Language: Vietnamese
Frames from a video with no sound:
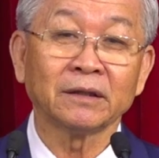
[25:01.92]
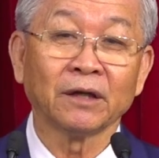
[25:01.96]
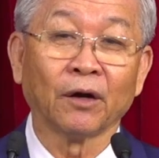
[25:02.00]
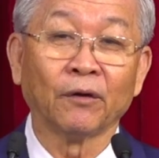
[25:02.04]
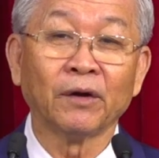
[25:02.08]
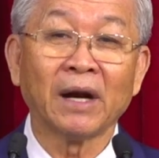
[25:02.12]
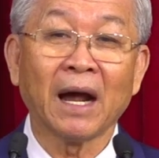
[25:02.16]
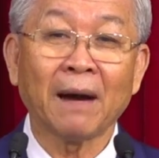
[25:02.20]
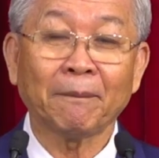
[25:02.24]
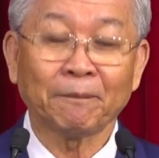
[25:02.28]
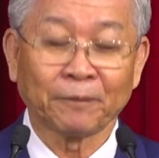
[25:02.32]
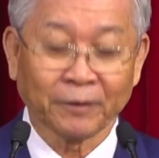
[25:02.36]

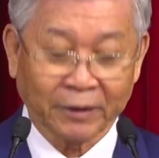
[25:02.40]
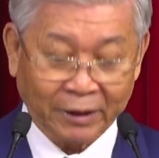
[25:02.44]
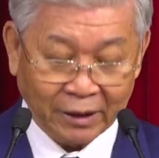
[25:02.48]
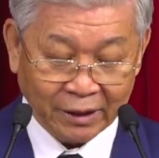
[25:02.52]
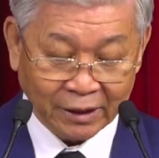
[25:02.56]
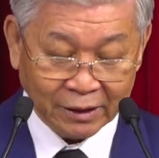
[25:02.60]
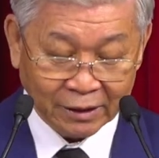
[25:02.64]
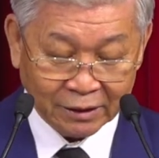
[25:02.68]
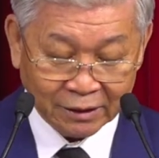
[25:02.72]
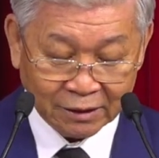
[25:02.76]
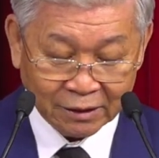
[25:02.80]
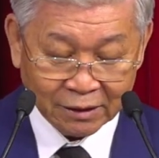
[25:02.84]
đối đáp
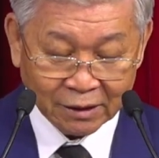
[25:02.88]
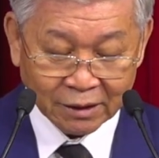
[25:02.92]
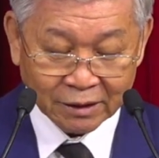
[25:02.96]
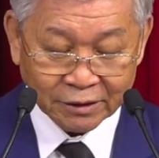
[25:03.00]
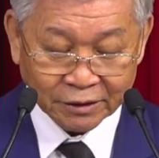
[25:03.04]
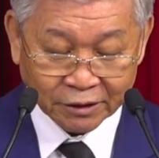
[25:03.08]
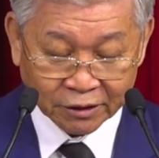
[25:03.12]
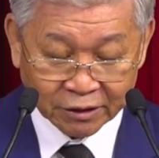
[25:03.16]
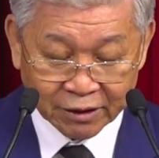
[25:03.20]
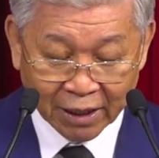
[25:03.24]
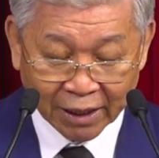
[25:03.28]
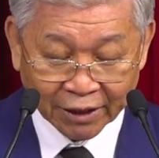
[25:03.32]
khi
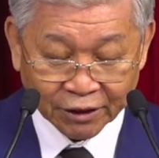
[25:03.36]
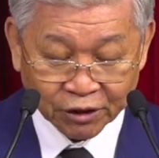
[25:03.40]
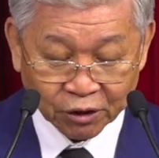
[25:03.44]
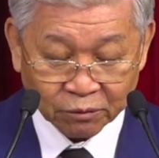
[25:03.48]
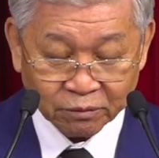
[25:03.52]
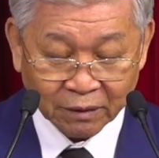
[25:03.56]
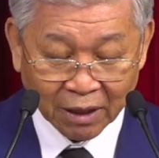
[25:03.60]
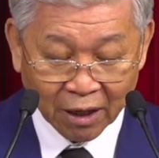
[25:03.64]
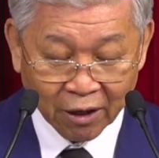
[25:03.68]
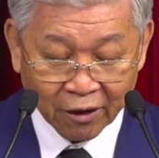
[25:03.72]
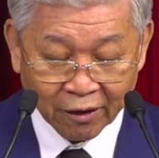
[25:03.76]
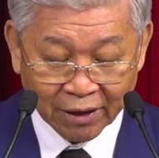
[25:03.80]
trước đây
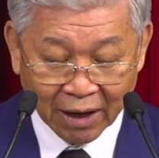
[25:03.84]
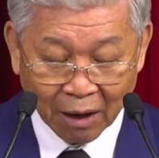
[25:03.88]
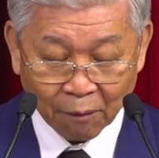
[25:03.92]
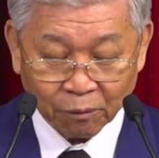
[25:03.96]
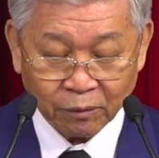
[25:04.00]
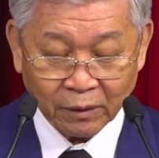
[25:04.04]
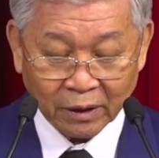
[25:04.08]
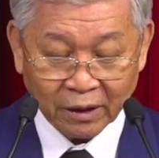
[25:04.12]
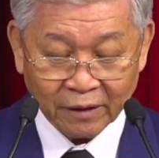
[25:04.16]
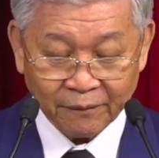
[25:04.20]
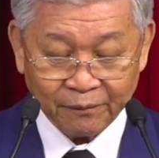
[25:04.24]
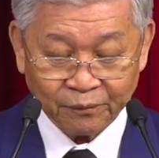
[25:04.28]
chúng ta có
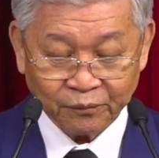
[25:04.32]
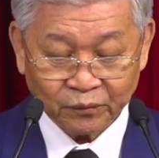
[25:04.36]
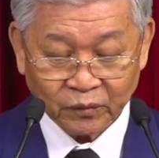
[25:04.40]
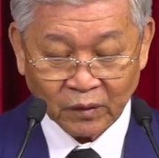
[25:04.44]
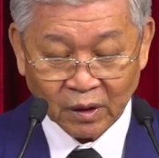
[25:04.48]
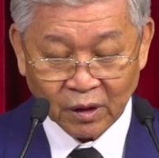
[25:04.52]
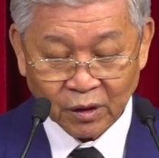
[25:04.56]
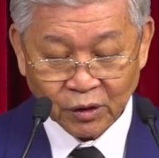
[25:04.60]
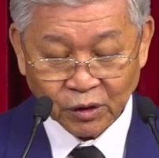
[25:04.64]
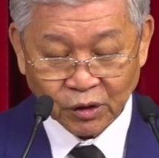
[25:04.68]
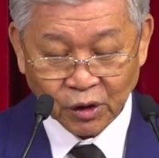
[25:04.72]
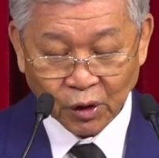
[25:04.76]
đọc đó.
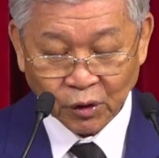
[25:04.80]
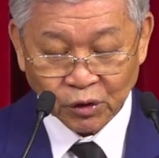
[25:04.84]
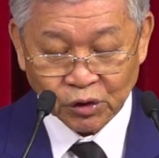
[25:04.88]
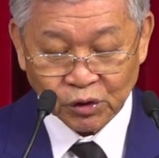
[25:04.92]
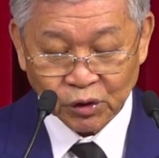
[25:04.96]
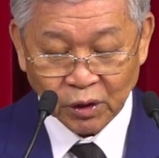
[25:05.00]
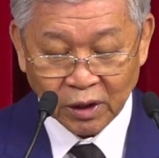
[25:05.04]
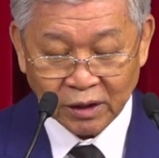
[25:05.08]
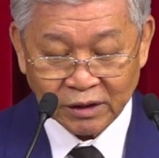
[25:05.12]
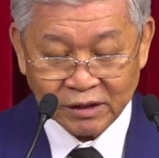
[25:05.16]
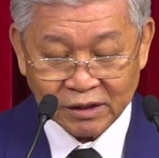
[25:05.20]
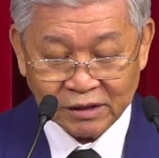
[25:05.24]
Vô
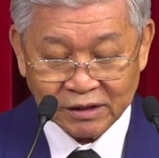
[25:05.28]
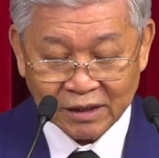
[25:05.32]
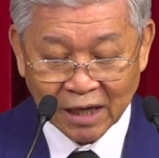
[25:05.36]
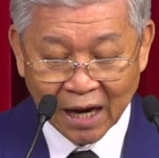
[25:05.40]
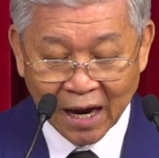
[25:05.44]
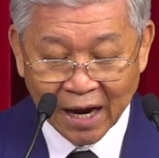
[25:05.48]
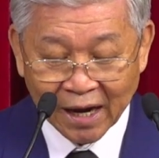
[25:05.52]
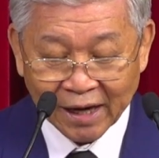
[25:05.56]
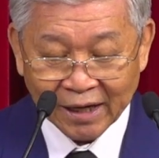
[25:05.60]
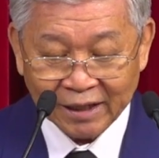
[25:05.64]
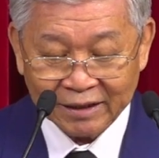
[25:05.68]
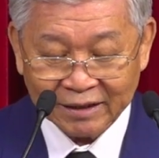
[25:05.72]
sê
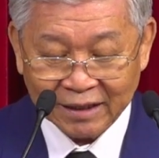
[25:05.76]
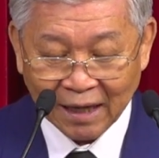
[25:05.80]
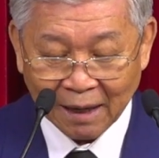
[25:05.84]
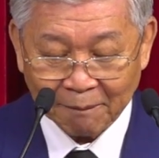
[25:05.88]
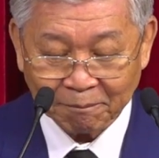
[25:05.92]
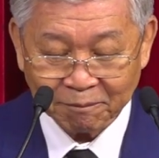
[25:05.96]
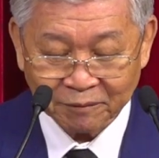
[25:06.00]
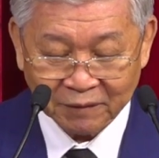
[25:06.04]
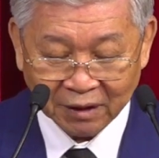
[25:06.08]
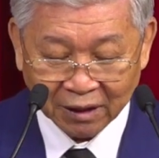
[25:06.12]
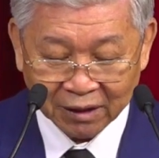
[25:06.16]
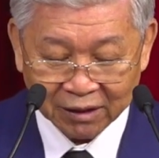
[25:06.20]
sai
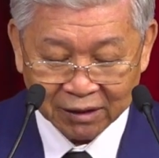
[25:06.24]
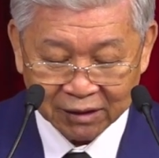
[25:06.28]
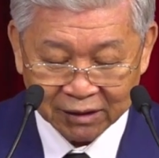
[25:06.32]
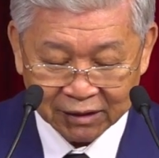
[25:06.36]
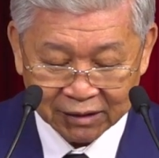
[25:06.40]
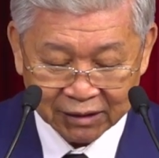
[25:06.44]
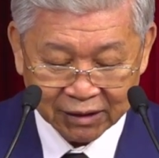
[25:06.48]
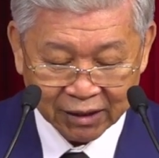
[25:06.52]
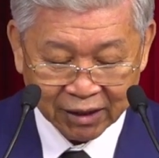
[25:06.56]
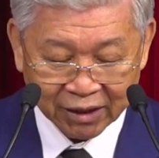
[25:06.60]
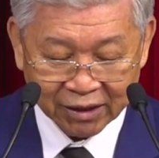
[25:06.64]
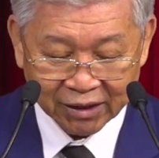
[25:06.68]
thám
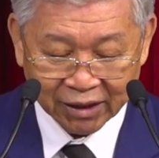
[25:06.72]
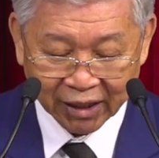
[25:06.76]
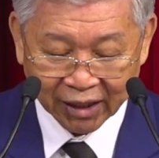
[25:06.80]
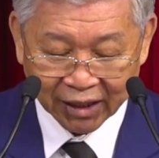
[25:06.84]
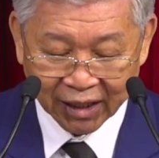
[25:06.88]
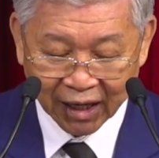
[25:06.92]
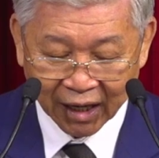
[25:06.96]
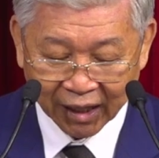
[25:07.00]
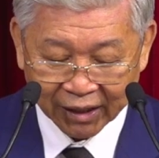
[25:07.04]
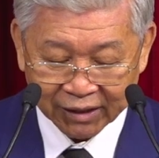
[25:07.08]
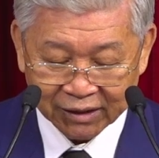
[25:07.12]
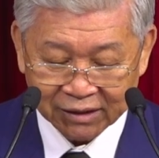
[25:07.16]
tử đi
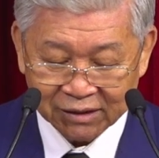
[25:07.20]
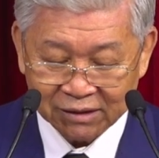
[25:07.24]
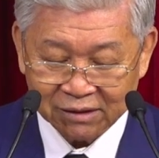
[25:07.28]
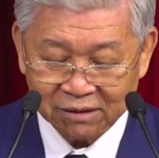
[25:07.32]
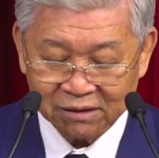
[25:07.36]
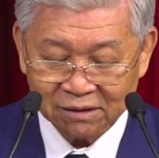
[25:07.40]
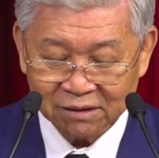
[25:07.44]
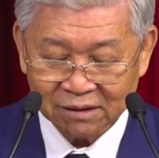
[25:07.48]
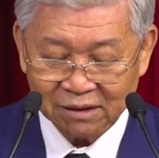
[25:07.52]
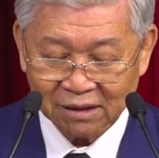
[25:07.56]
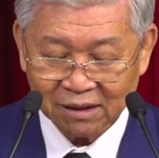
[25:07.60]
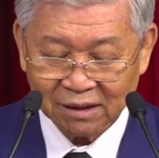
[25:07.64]
đến
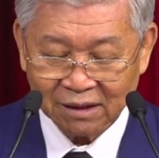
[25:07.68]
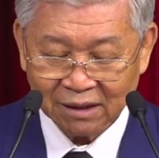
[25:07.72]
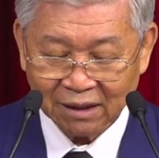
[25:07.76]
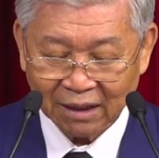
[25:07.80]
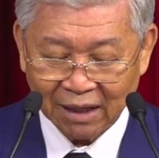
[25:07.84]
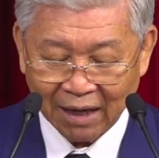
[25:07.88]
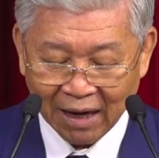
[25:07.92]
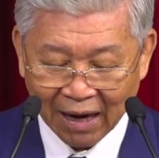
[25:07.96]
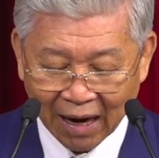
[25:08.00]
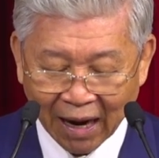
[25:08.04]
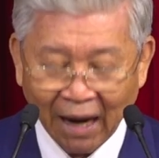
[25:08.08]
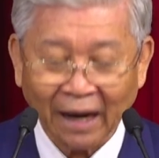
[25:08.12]

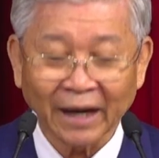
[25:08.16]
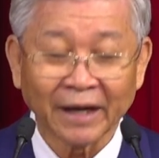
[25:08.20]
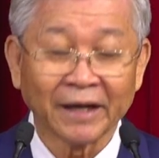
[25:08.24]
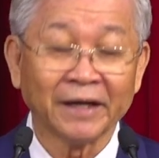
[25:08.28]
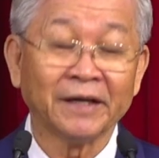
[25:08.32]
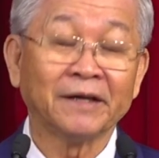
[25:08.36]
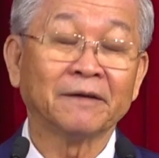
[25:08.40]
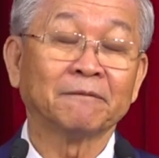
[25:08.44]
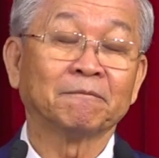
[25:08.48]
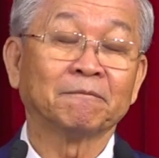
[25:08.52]
Ahi.